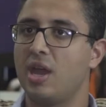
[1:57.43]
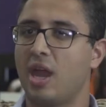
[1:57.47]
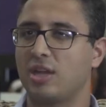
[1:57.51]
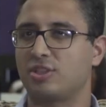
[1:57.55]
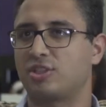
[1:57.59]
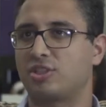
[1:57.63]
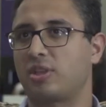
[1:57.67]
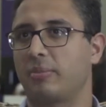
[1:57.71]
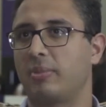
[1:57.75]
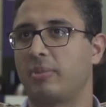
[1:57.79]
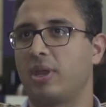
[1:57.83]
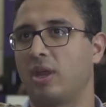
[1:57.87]
A
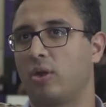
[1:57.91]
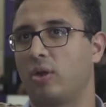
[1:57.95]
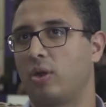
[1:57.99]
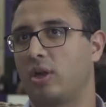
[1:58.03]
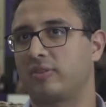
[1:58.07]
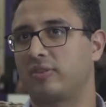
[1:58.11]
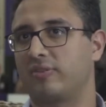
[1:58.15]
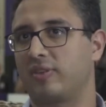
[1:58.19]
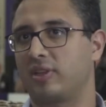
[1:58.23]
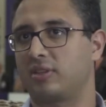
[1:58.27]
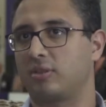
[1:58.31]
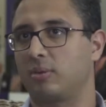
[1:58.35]
gente também
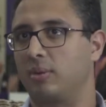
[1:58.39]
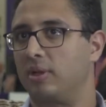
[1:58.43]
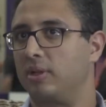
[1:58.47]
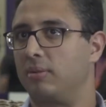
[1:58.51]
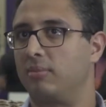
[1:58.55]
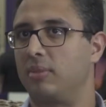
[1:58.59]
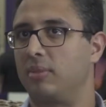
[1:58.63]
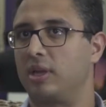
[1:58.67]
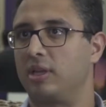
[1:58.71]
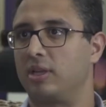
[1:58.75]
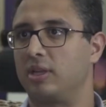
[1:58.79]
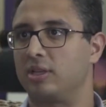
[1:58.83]
agora vai ter uma,
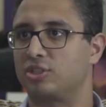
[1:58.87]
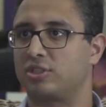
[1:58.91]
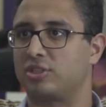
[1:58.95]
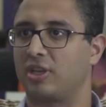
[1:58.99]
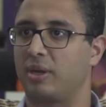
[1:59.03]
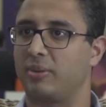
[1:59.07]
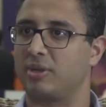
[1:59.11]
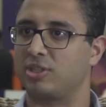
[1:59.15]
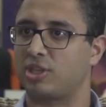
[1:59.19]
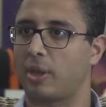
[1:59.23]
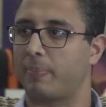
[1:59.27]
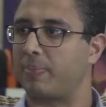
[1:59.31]
uma linha de
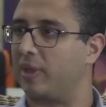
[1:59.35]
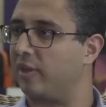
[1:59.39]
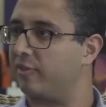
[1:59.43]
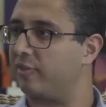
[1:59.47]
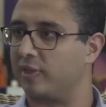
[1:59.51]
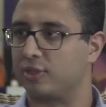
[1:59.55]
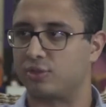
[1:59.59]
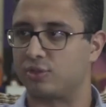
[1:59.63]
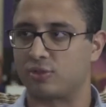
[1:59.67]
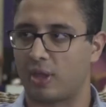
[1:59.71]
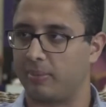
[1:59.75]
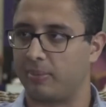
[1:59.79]
treinamento de
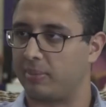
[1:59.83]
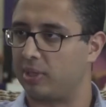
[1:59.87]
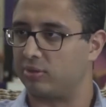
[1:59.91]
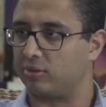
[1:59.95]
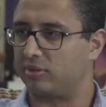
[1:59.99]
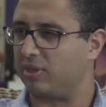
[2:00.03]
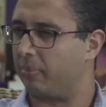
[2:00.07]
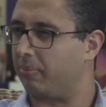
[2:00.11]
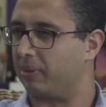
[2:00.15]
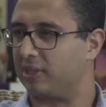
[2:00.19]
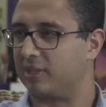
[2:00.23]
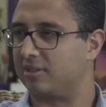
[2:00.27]
aperfeiçoamento,
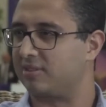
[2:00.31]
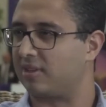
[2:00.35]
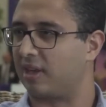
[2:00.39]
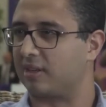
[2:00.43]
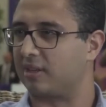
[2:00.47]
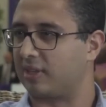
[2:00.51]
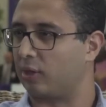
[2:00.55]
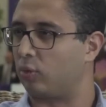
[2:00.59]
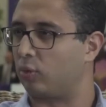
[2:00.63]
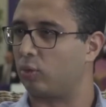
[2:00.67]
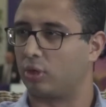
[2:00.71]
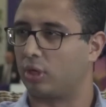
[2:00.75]
dependendo se ela
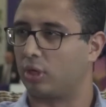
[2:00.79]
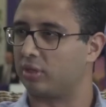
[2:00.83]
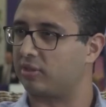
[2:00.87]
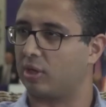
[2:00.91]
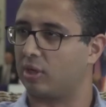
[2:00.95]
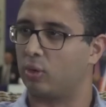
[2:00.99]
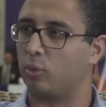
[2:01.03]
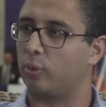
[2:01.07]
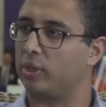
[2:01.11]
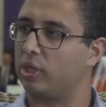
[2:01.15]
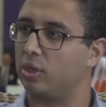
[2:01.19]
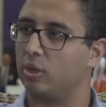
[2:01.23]
está com
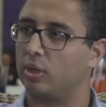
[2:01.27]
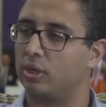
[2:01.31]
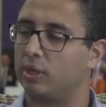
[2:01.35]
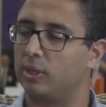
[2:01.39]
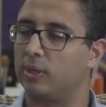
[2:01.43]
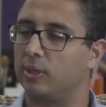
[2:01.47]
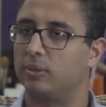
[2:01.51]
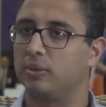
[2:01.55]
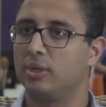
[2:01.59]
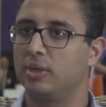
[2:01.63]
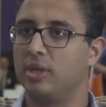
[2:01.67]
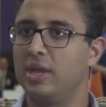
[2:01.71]
nota ruim ou
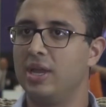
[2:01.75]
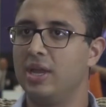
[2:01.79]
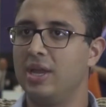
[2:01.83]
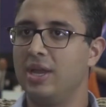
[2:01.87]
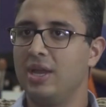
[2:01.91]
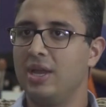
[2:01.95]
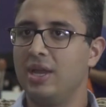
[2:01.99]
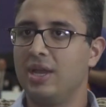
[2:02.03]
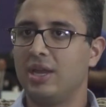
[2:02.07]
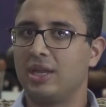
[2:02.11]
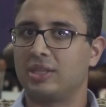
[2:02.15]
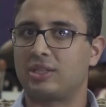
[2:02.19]
não.
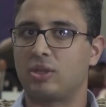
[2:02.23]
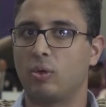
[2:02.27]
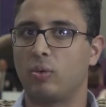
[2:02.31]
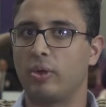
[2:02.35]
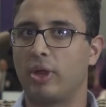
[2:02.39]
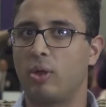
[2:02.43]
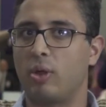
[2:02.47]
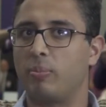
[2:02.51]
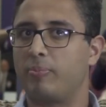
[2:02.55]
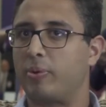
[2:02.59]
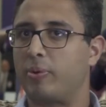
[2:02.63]
Então é um